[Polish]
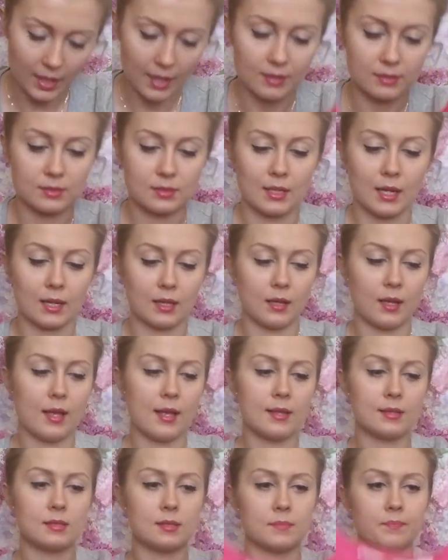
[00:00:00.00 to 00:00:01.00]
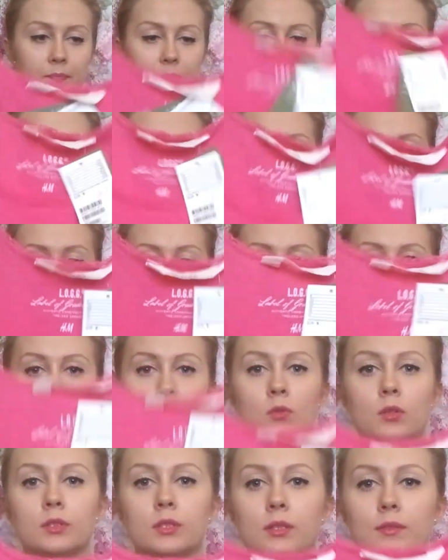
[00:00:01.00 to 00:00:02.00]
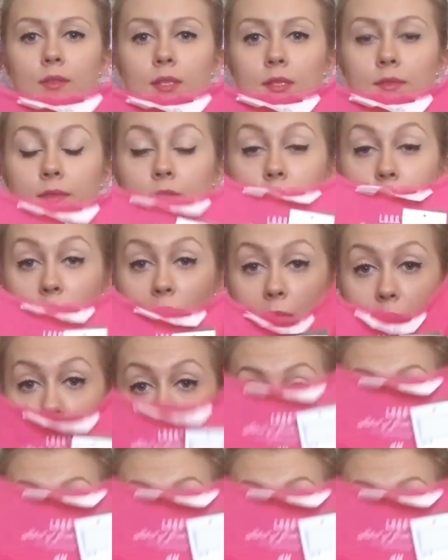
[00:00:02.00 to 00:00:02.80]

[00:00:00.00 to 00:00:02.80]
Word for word: S, tak, S, 20 zł, więc stwierdziłam,